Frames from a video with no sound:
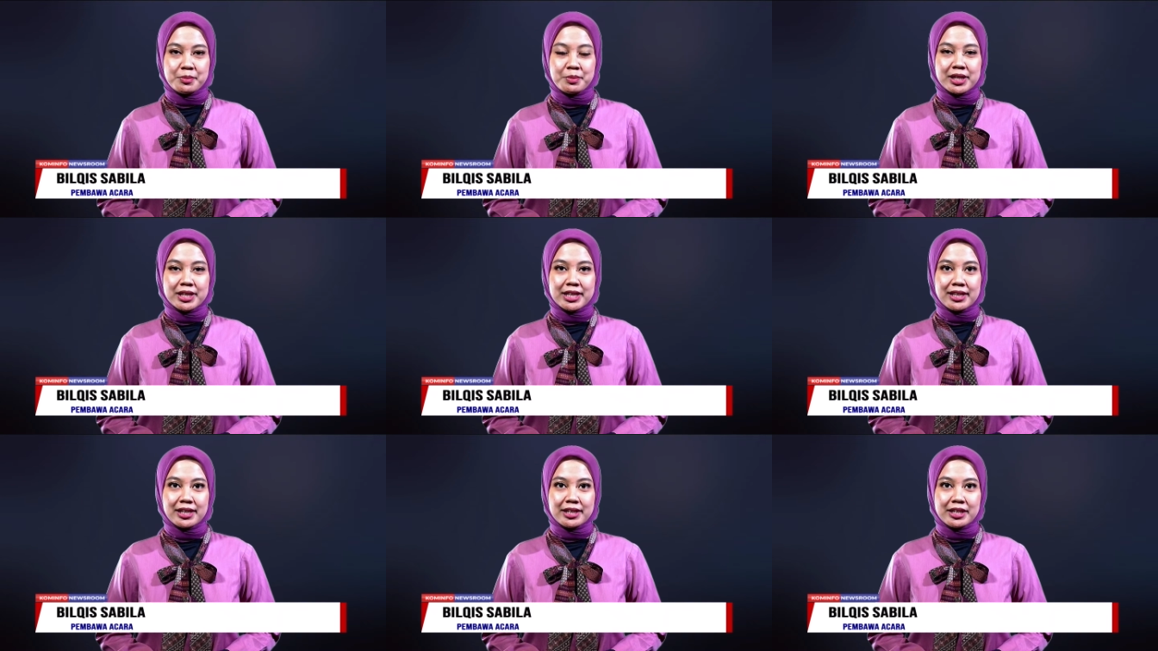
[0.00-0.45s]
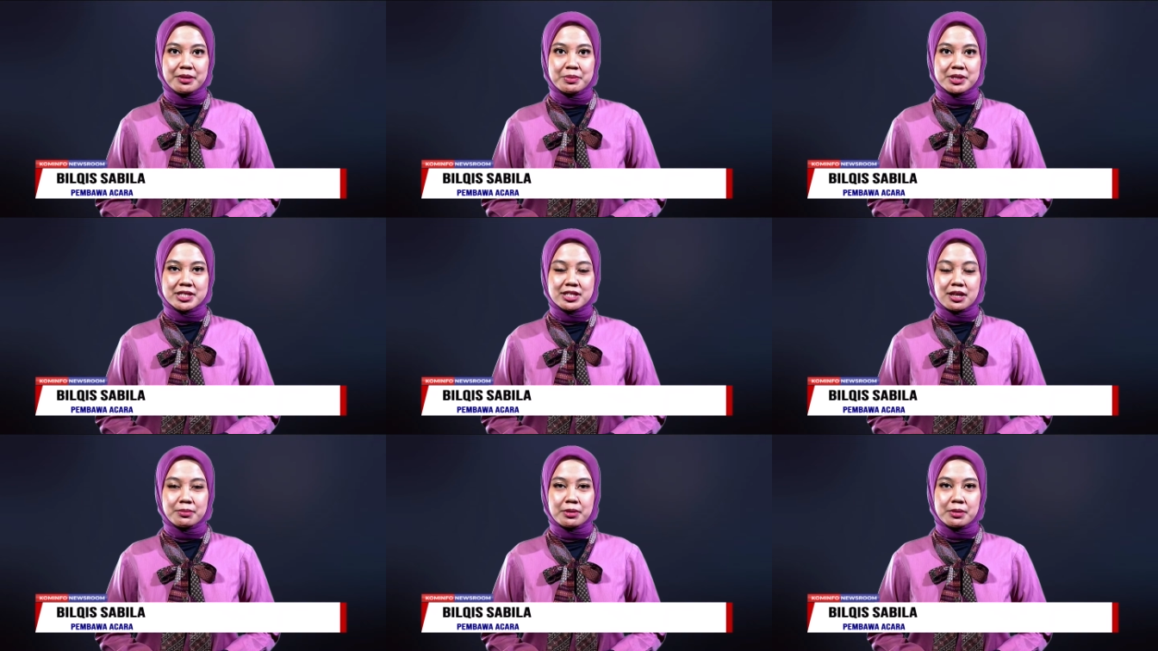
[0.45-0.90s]
Kembali lagi
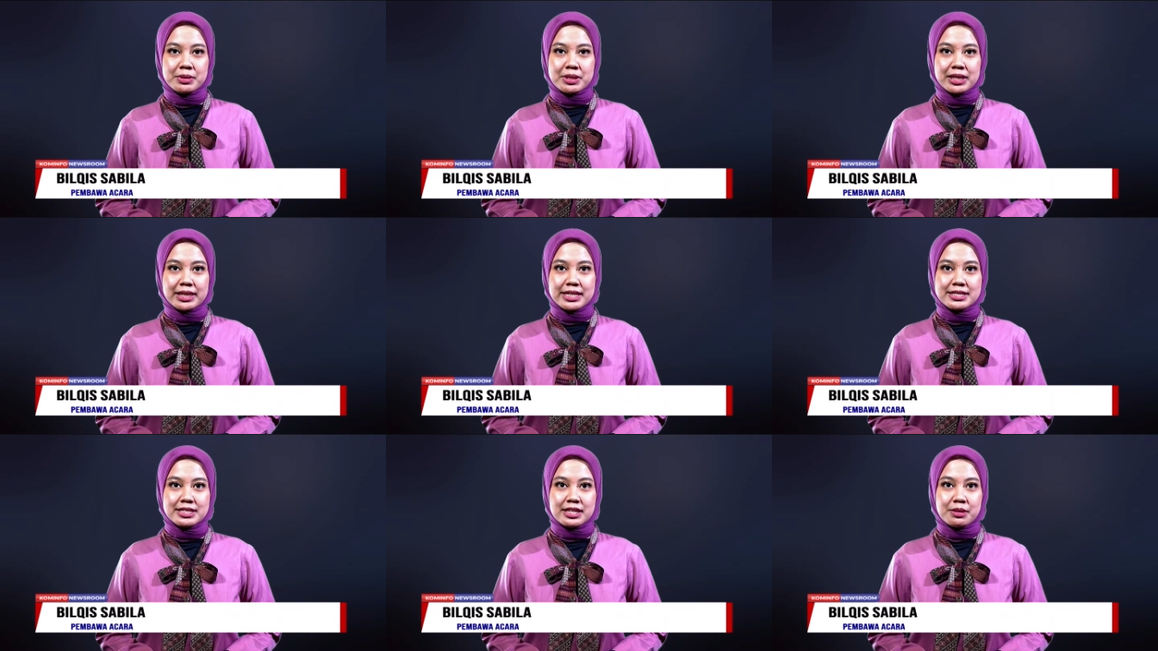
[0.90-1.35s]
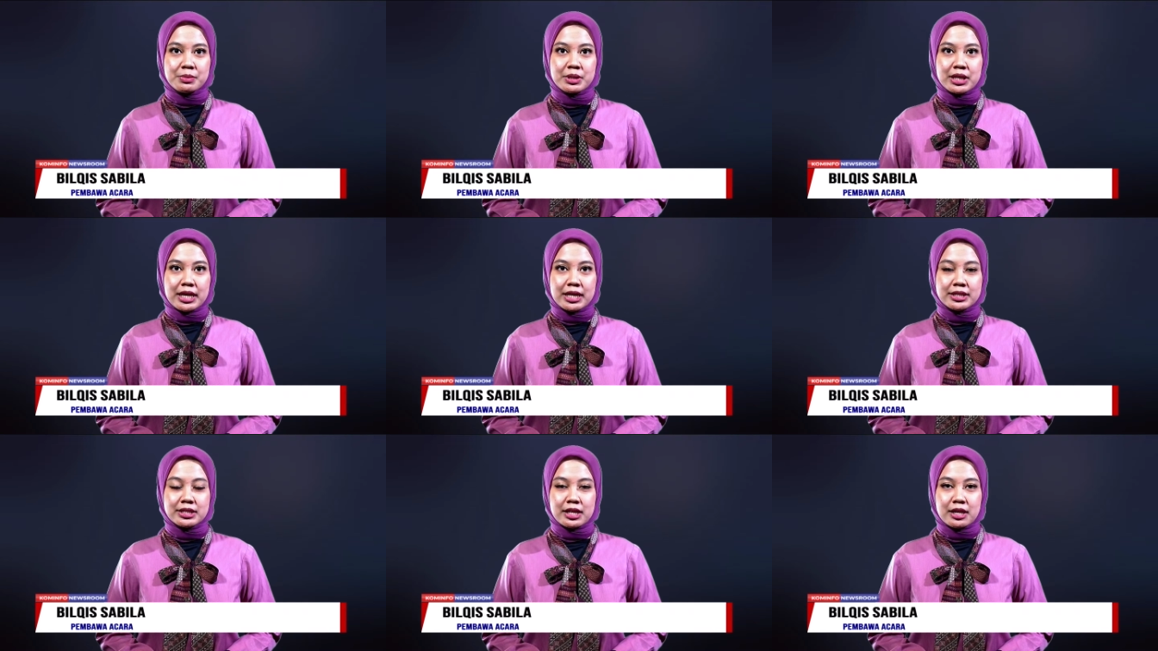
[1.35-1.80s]
bersama Bilki
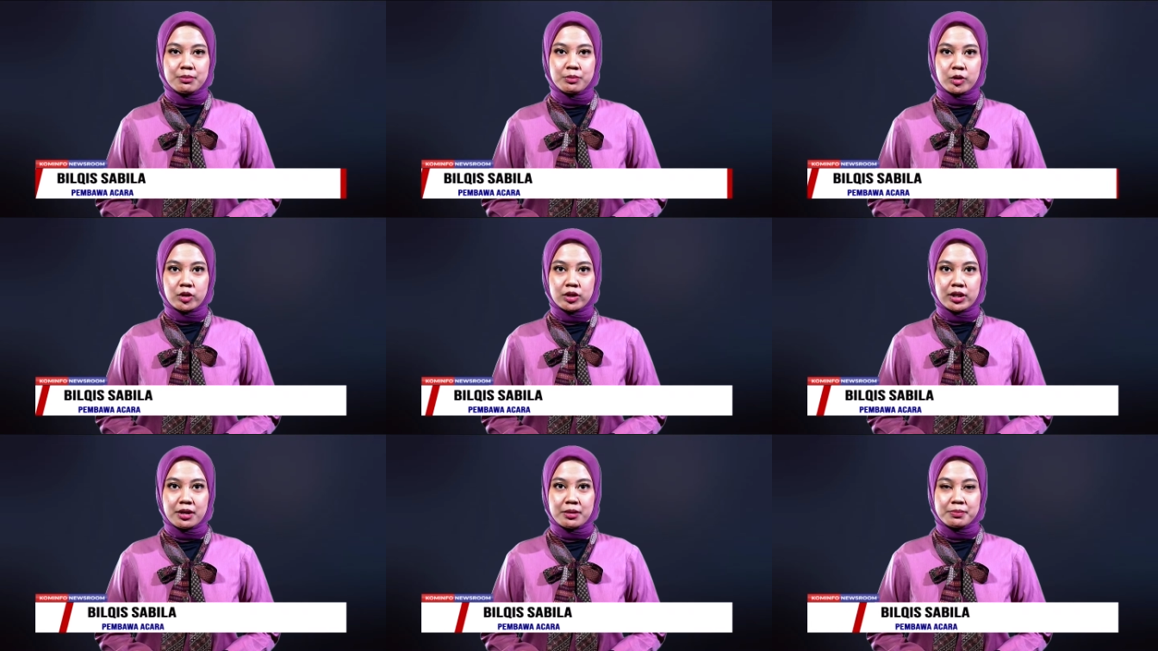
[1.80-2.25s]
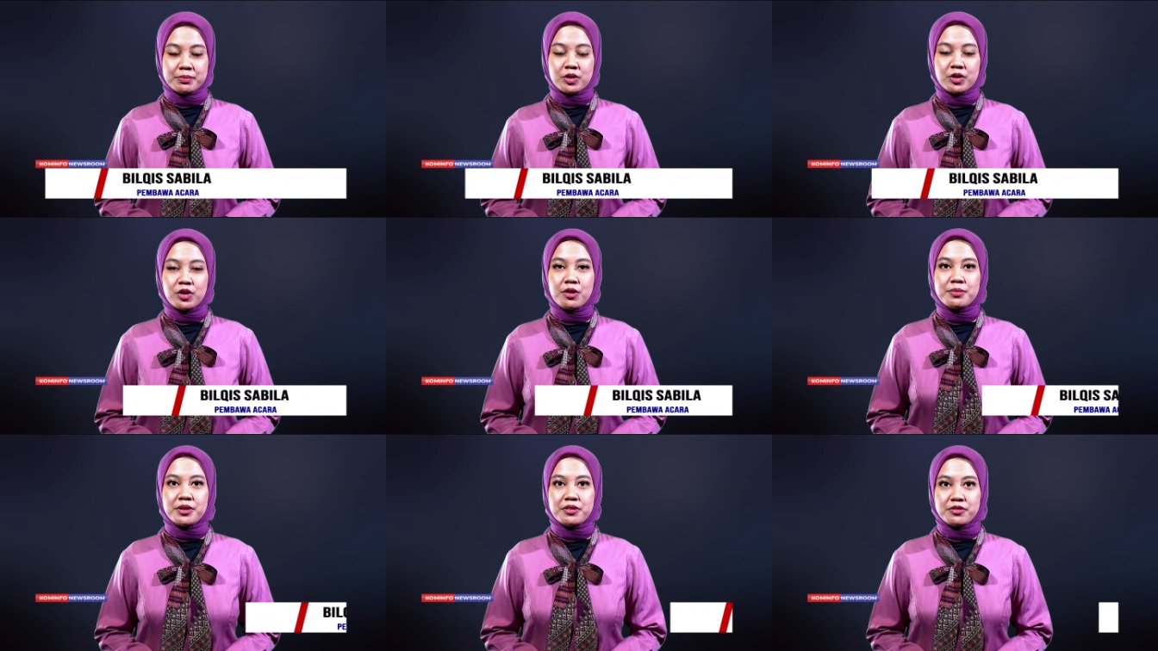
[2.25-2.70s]
Sabila dalam program
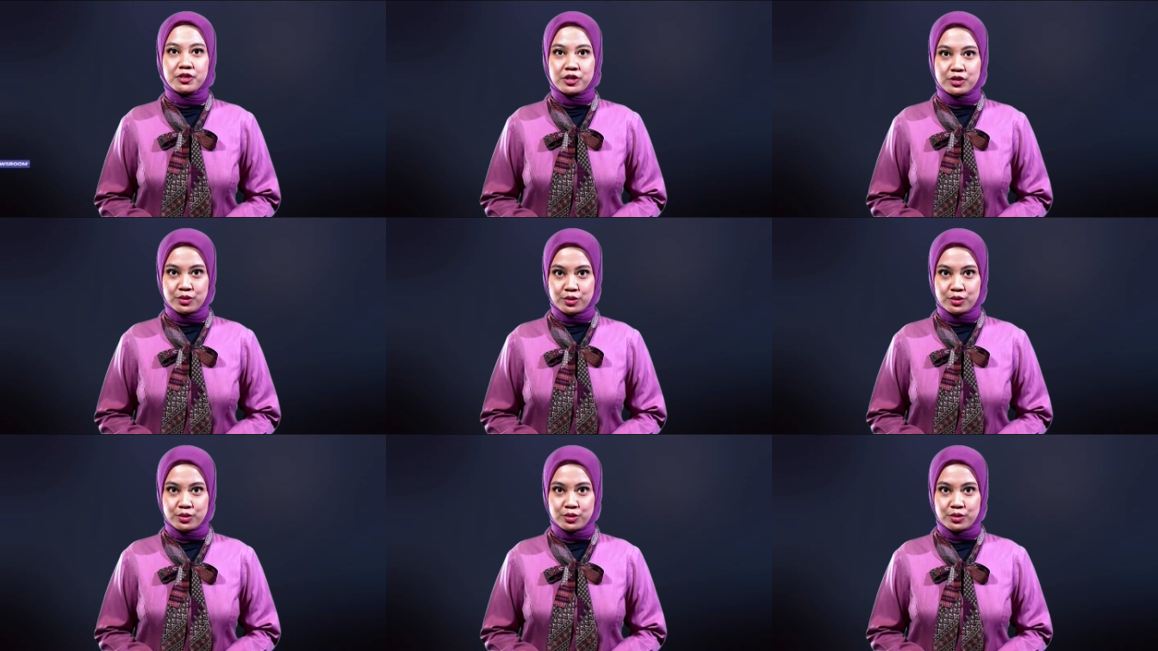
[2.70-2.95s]
Kominfo